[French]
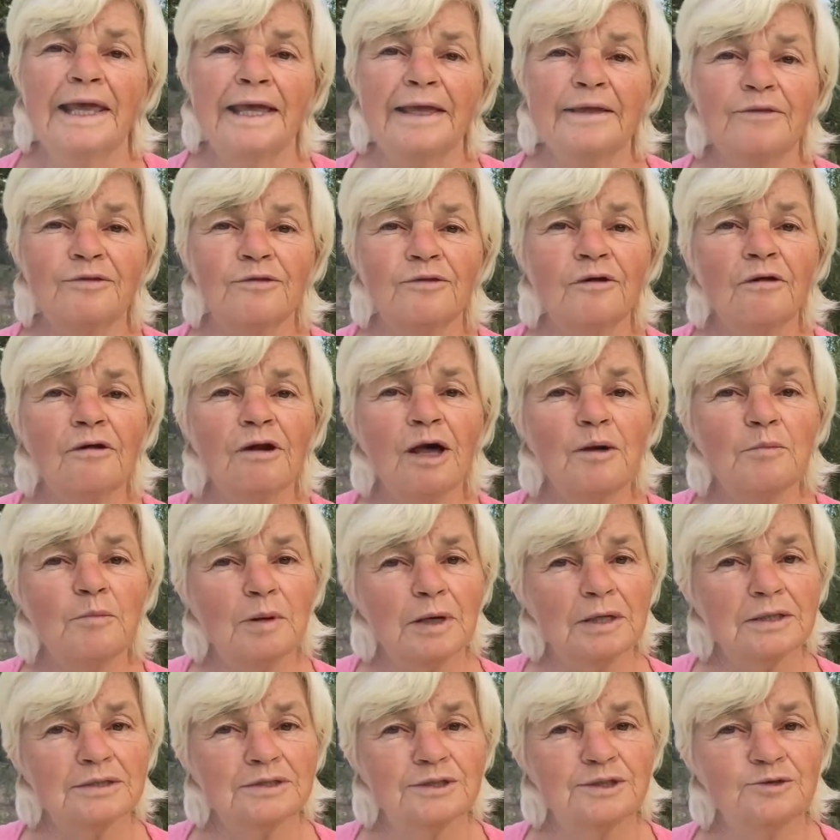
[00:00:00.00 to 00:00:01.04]
Et dans la
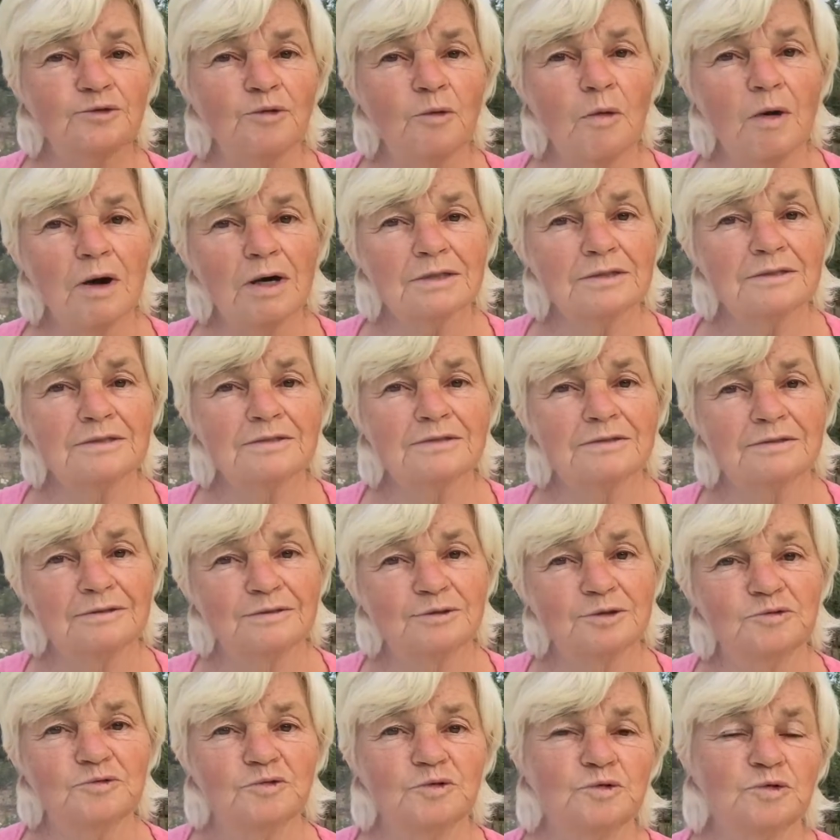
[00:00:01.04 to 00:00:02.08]
partie droite
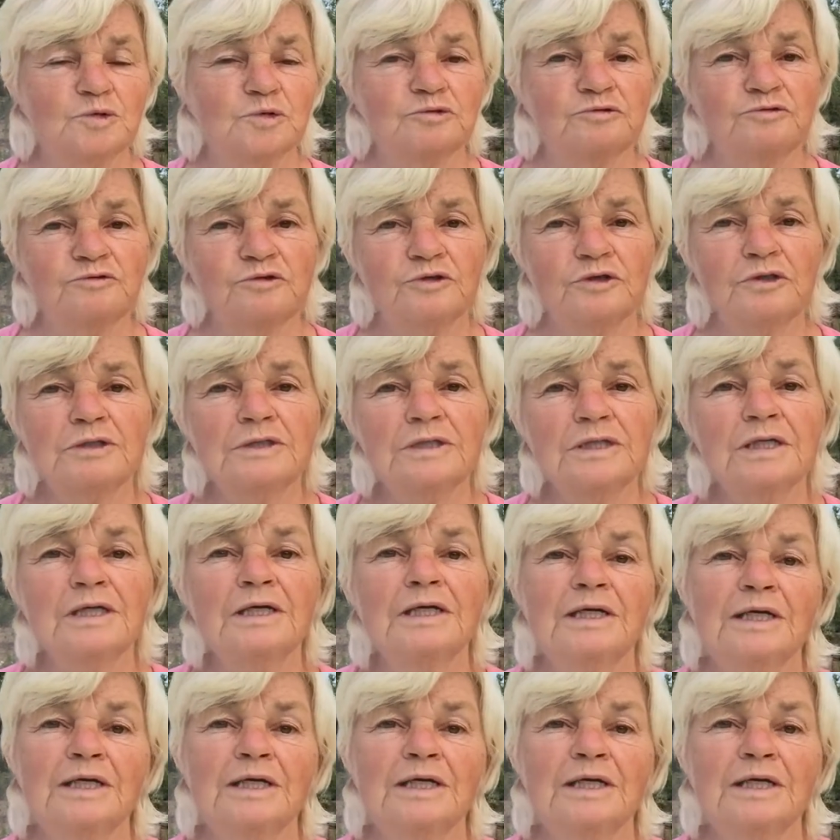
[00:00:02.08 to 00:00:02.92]
de votre feuille,